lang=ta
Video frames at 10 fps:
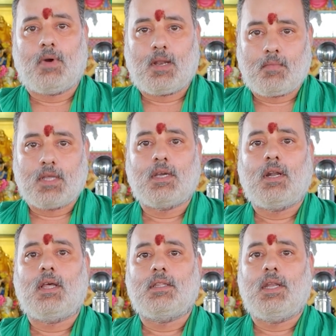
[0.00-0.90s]
பல
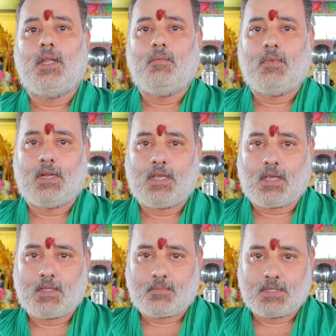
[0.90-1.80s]
மாதங்களாக தேடியும்
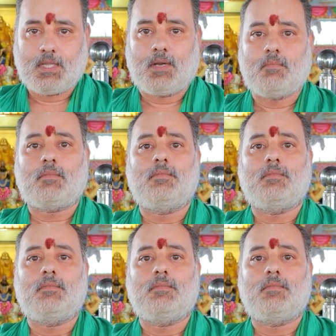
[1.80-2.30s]
கிடைக்காத பத்திரம்